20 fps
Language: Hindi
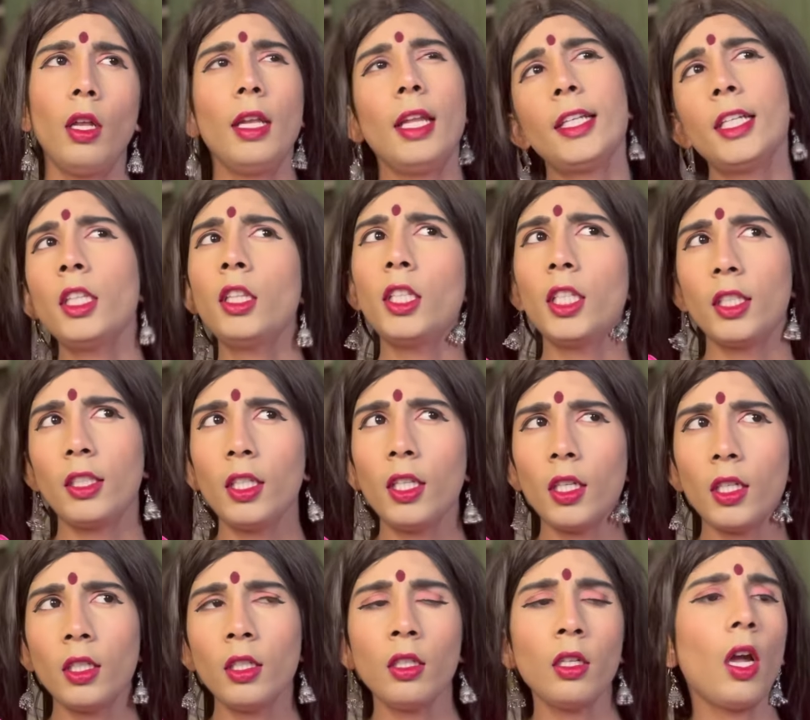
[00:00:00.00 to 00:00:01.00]
लेकिन दीदी
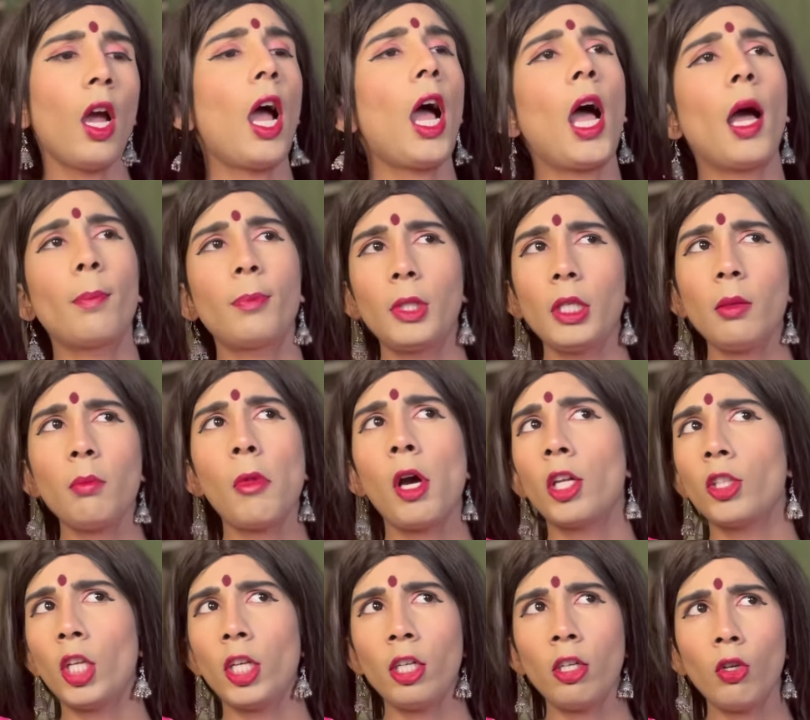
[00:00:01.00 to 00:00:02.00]
आपकी
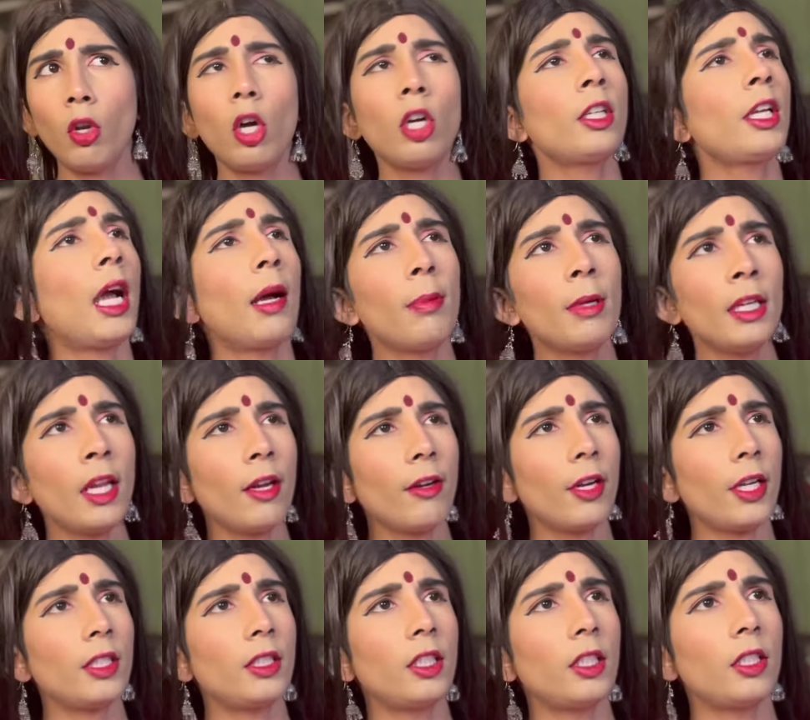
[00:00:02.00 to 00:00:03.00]
मदर इन लोग क्या बना
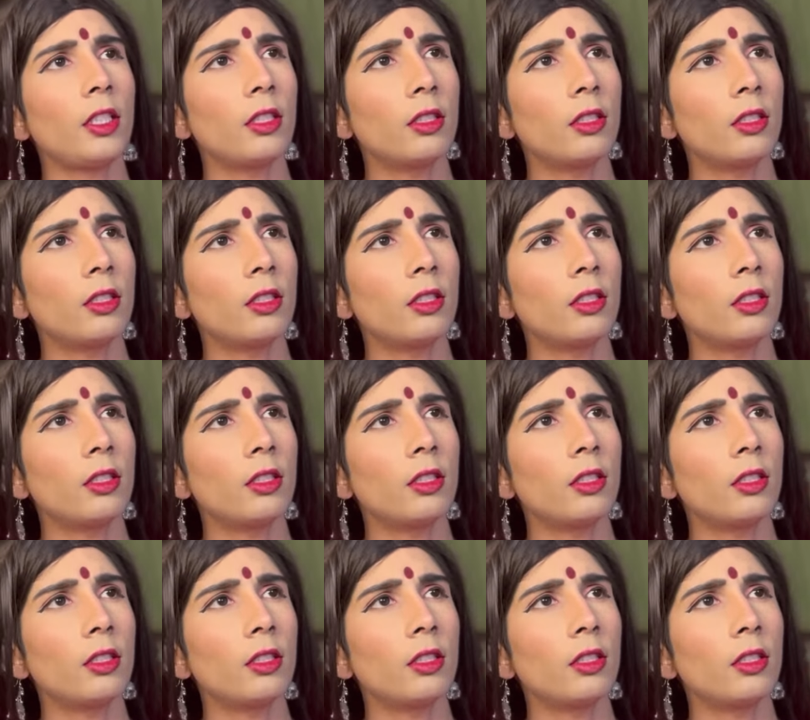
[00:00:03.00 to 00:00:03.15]
रही थी